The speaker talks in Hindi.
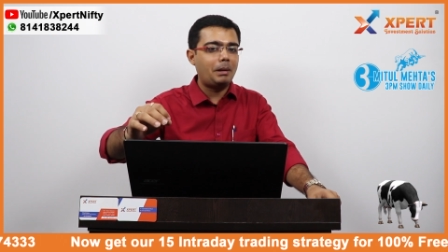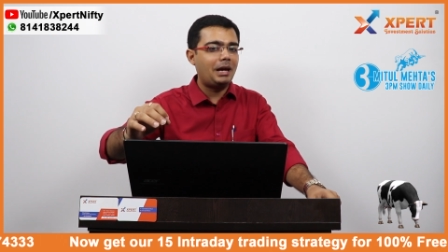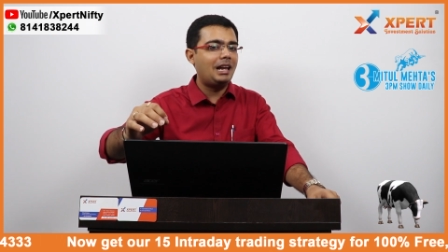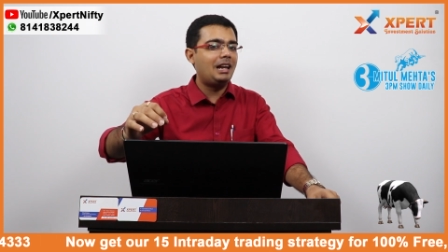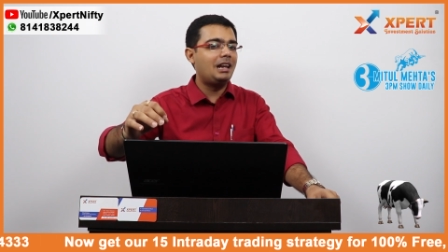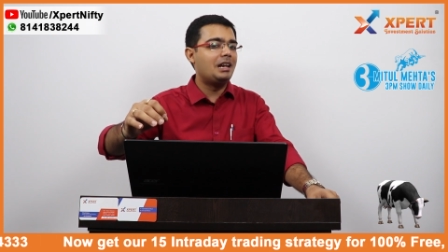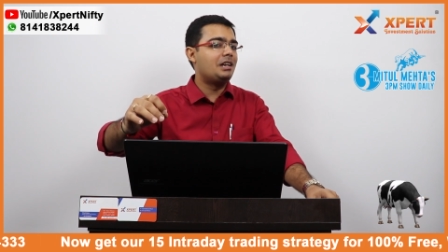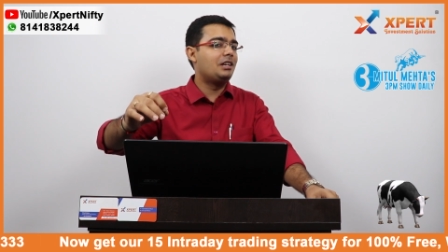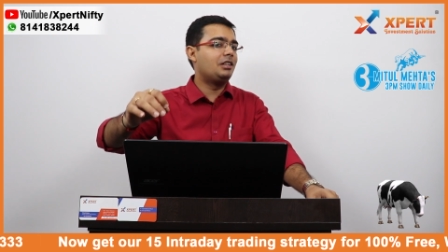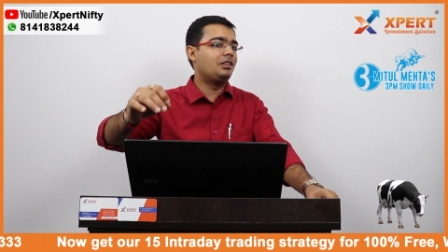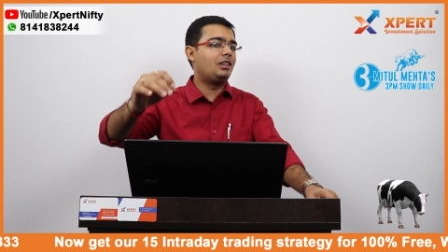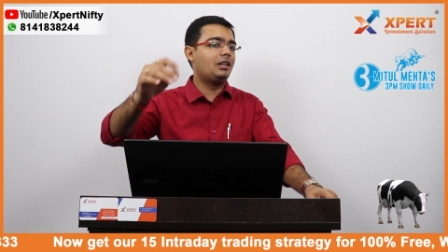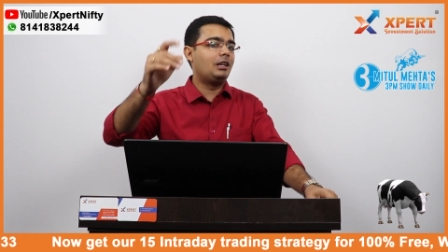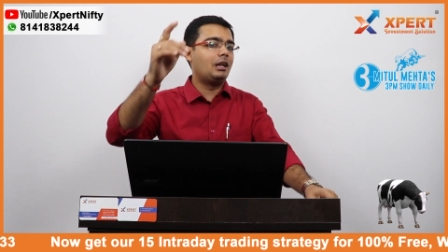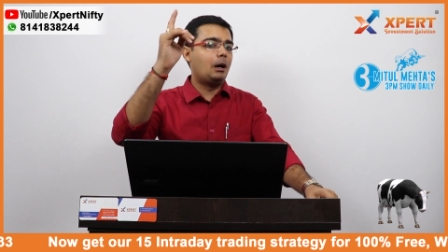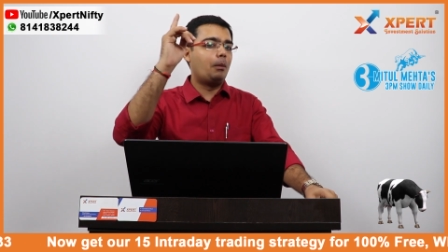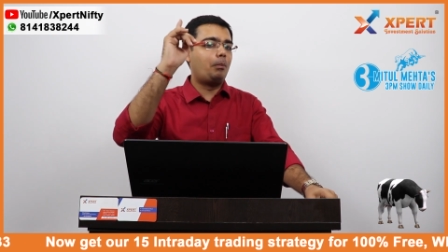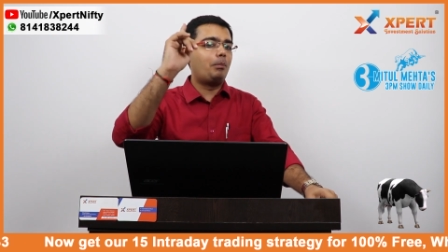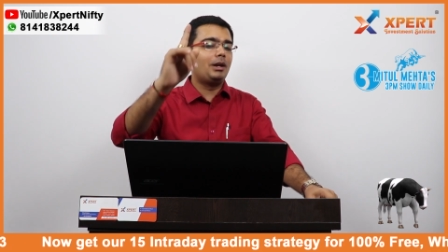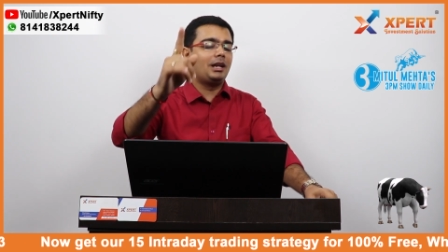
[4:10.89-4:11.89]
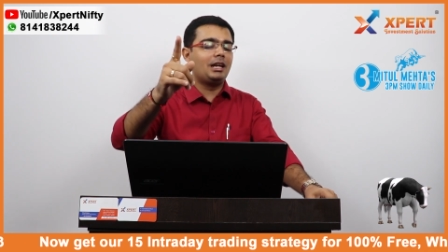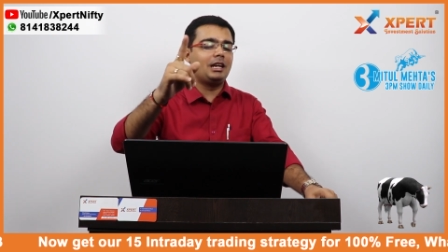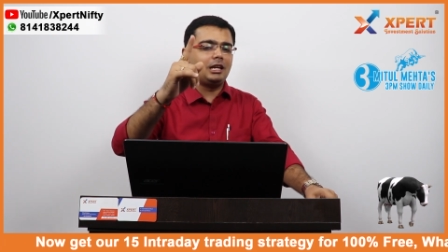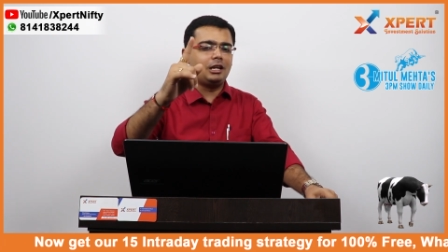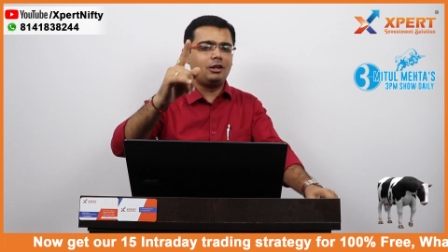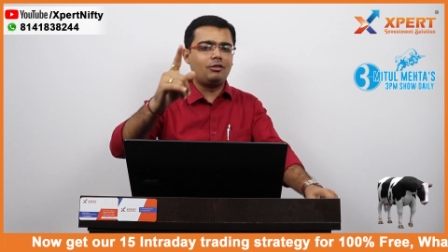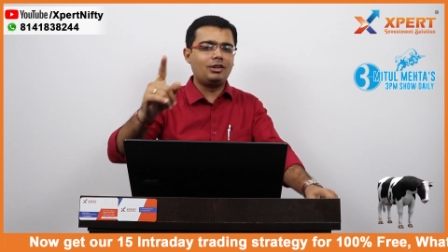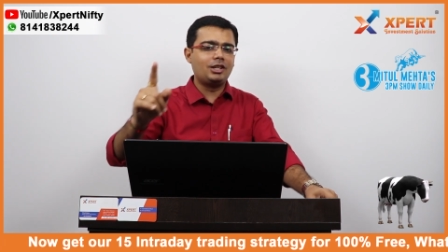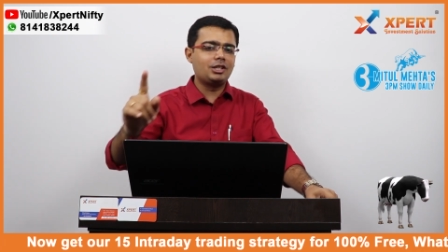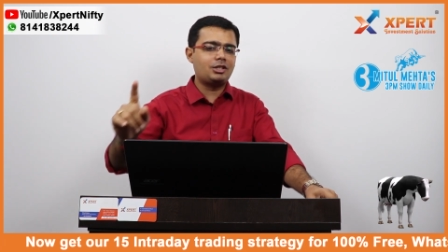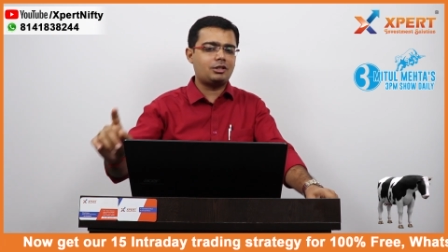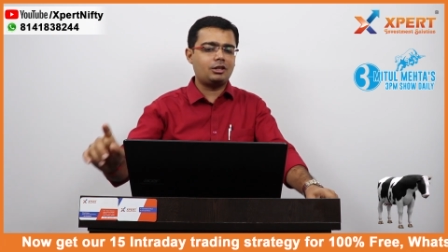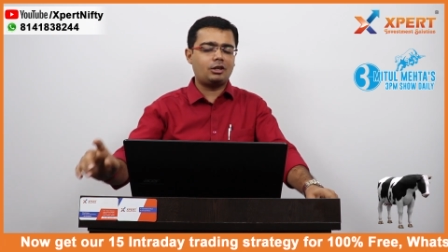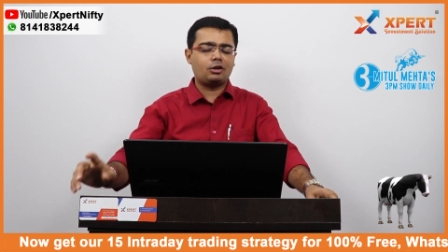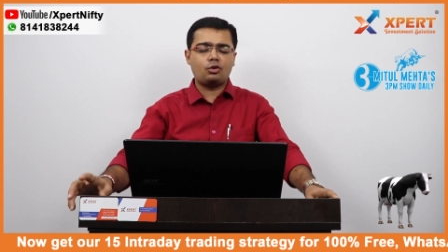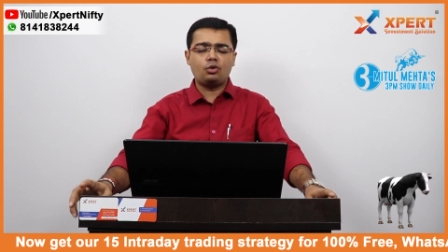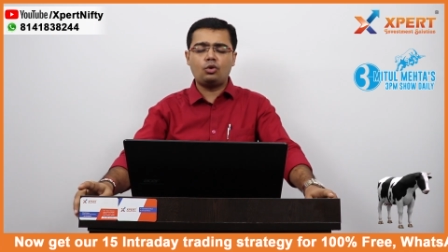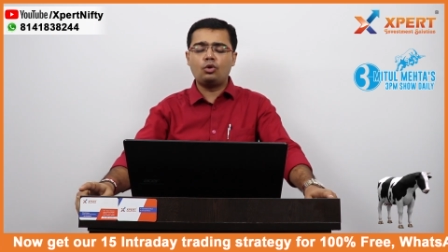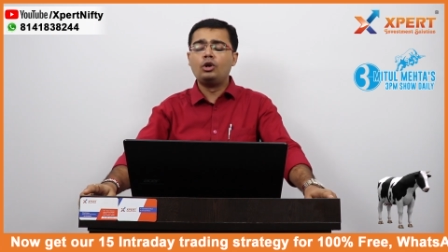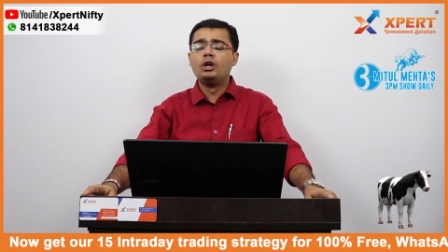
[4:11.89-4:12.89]
पहले ही दिन अपने
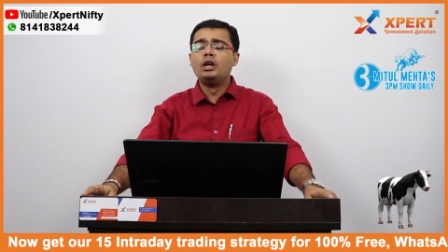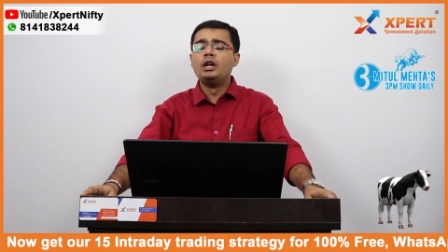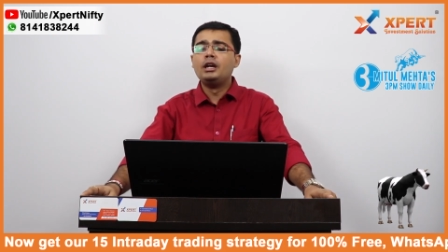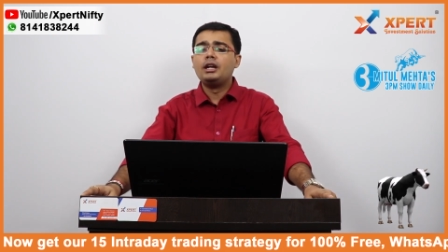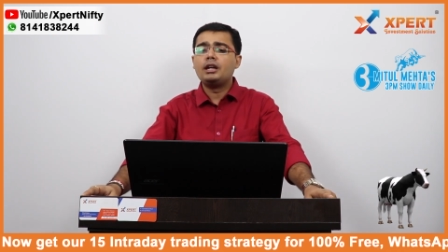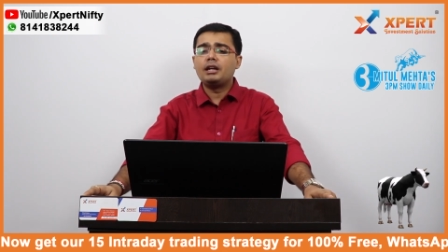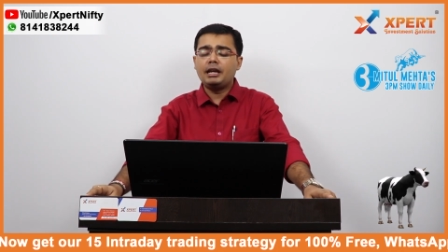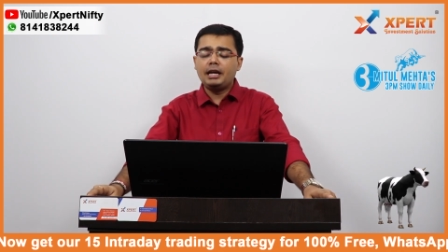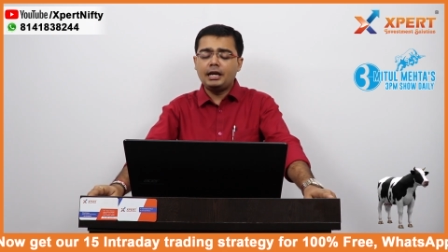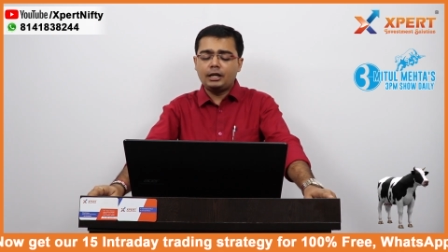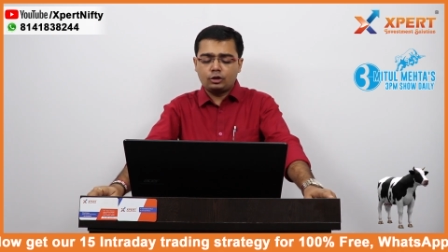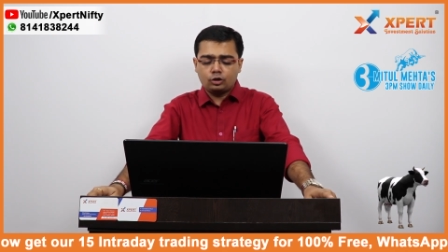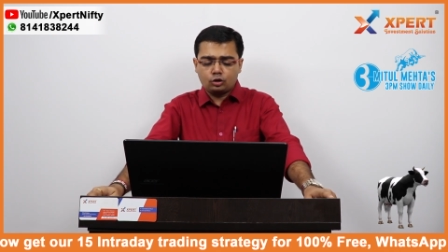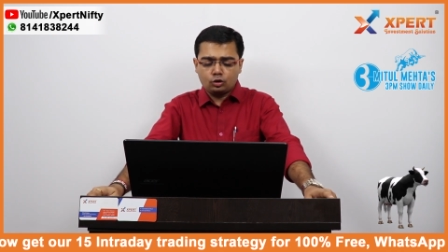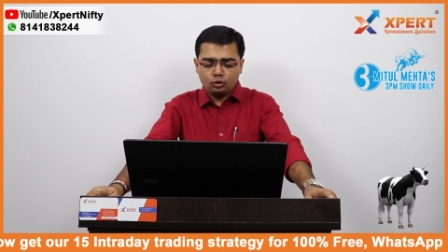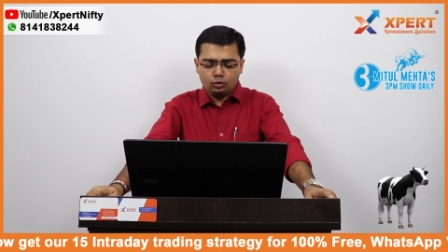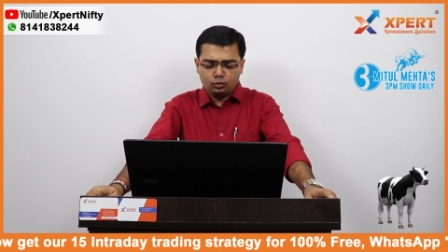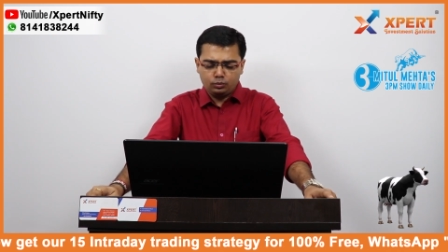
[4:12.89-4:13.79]
इन्वेस्टर को एक